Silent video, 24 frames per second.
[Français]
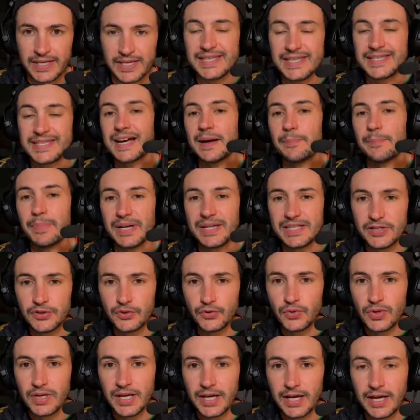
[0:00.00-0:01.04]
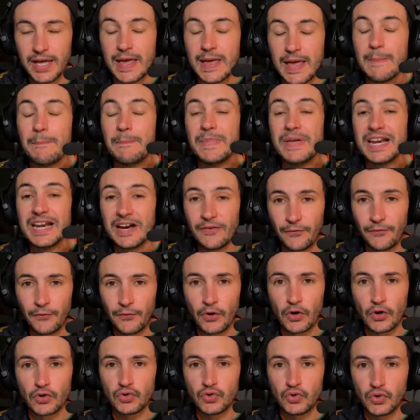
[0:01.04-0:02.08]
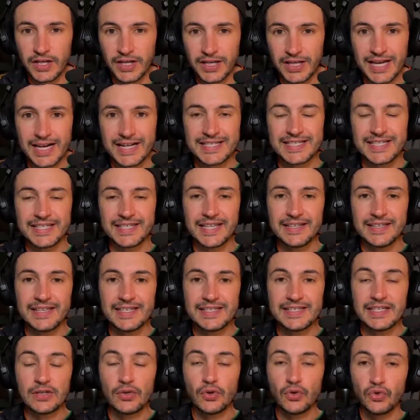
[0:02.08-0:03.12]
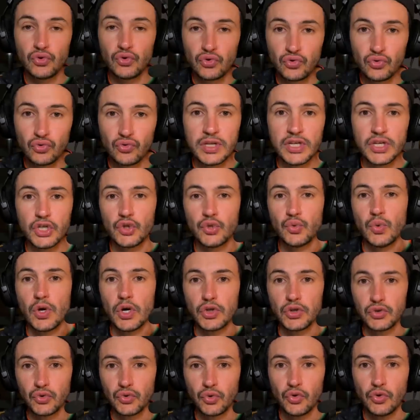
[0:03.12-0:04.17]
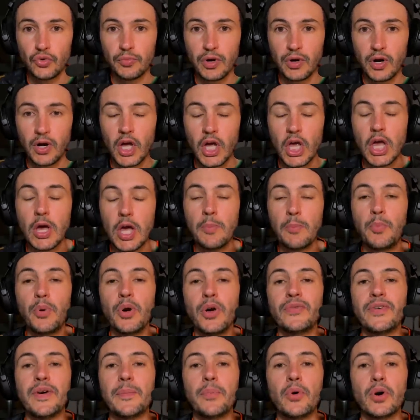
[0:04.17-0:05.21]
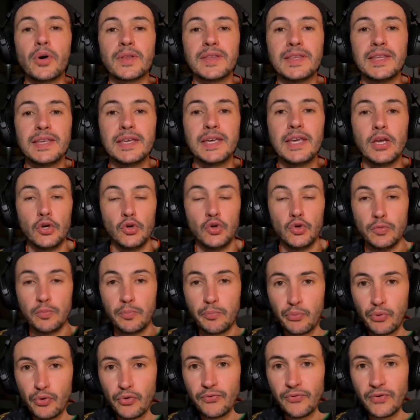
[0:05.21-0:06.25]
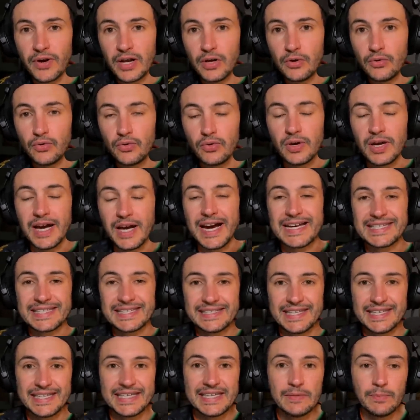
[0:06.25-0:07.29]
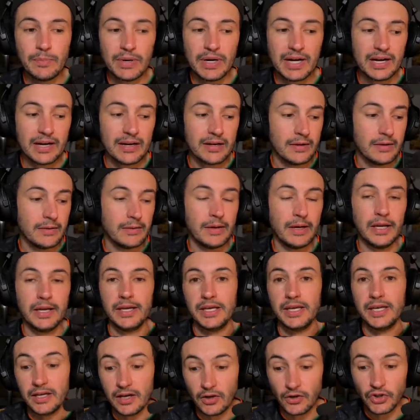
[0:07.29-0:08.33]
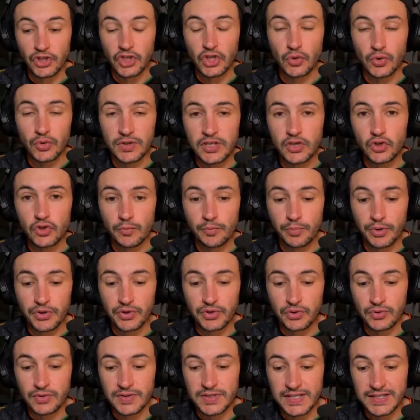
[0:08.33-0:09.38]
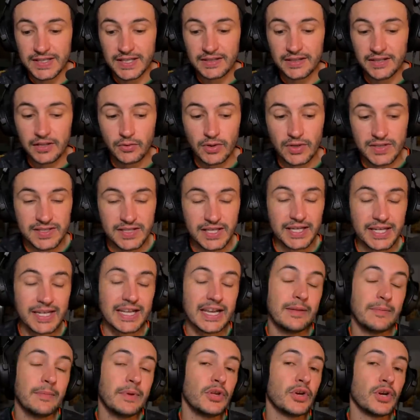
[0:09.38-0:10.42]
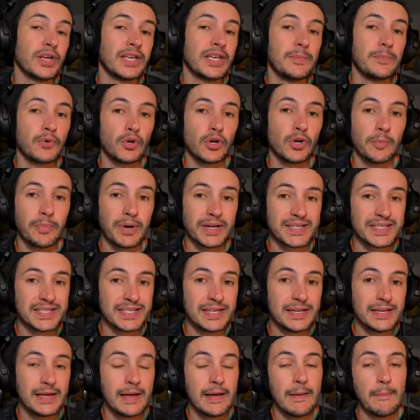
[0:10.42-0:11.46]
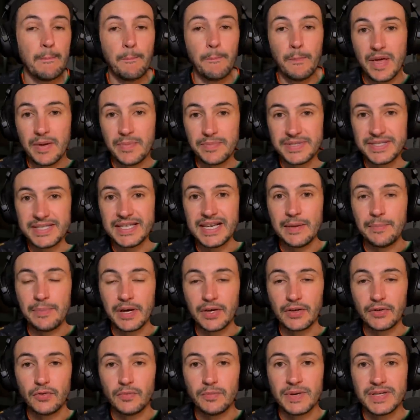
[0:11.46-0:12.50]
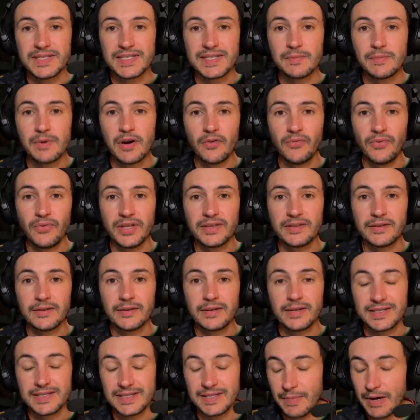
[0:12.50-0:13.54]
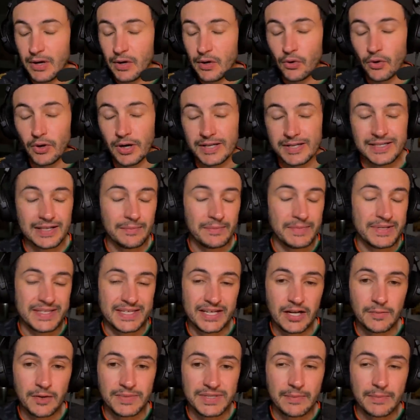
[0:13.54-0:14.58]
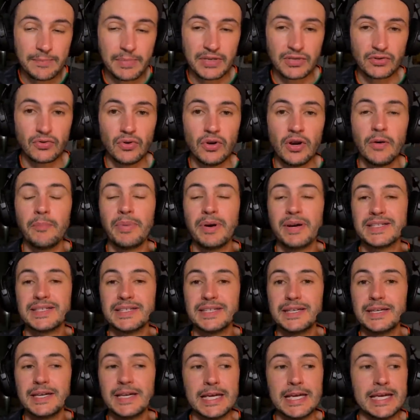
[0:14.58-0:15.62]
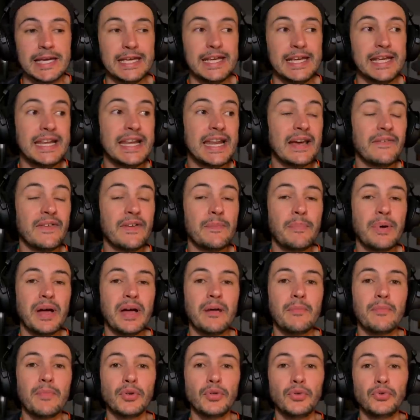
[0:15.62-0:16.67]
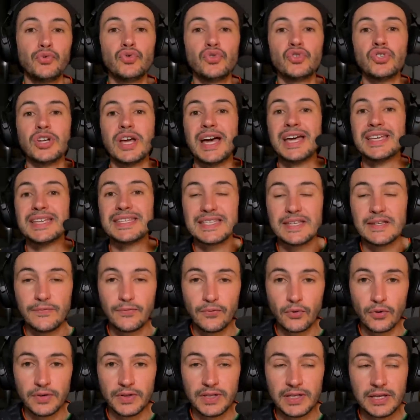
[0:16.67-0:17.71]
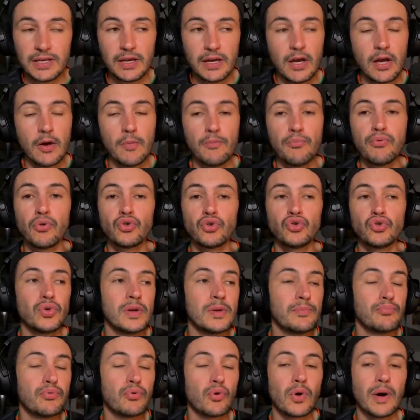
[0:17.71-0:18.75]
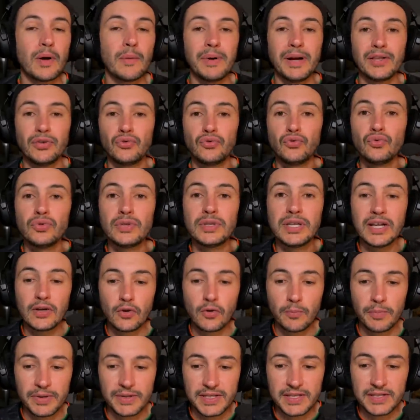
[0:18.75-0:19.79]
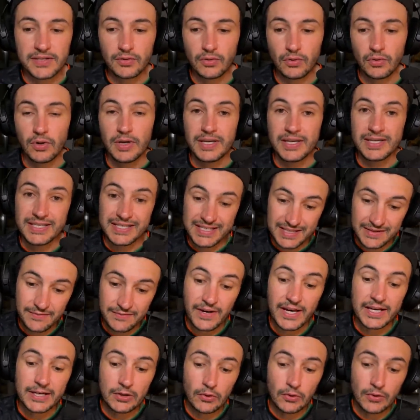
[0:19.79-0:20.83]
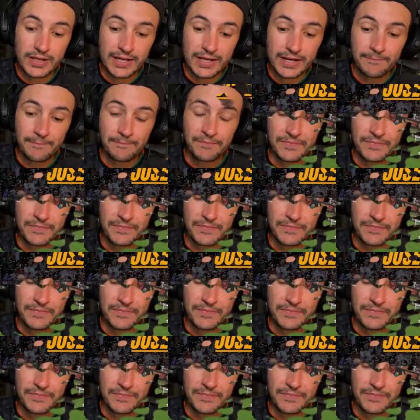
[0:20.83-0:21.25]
il ne sera pas titulaire, mais la force du Real cette année, c'est que tous les joueurs sur le banc peuvent apporter une plus-value à cette équipe-là. Et, Ancelotti, je pense que cette année, doit se dire qu'il est une meilleure équipe que l'an passé, même s'il a perdu Benzema en fait. C'est malheureux à dire, mais c'est comme ça, parce que l'an passé, il n'avait pas un banc de touche assez fourni pour jouer, pourquoi pas, toutes les compétitions, ce qui va être le cas